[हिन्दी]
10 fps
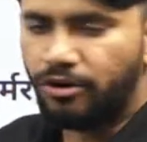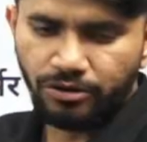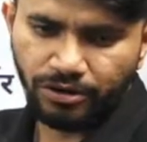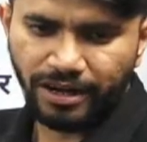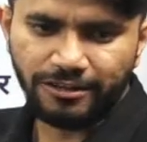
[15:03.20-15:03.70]

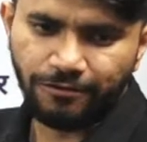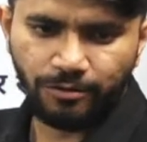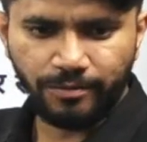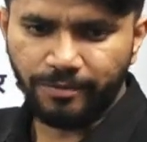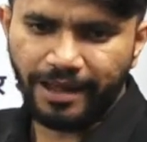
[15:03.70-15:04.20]
ऑटो
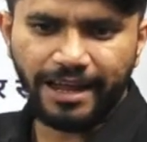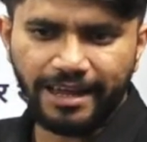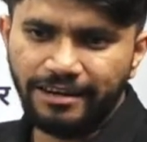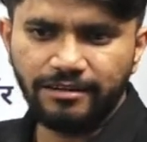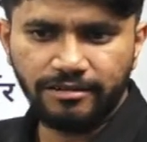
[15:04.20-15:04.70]
ट्रांसफार्मर में
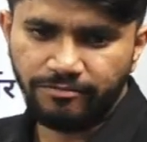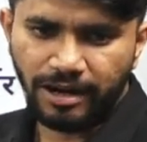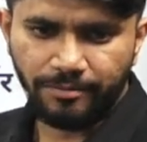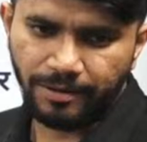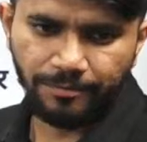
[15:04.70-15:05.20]
एन
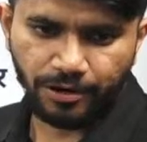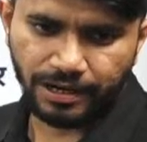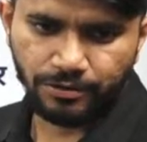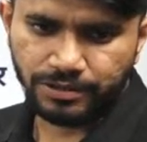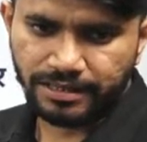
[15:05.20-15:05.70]
वहां पे
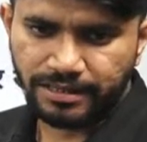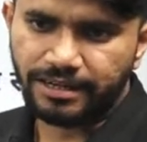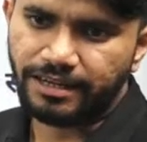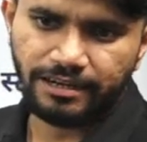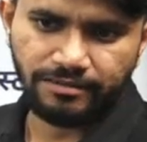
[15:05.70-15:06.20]
इंपॉर्टेंट हो जाता
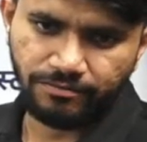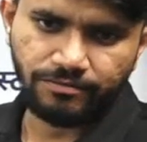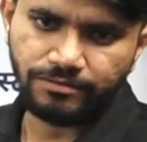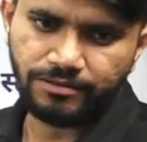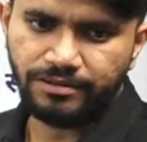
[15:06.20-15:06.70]
है कि
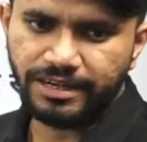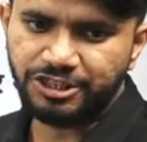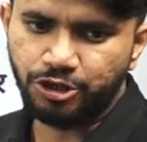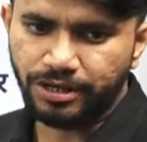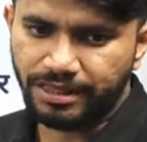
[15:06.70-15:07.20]

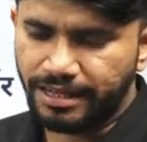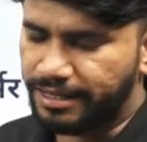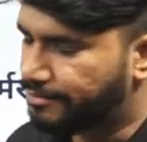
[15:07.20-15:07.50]
रेशियो कितना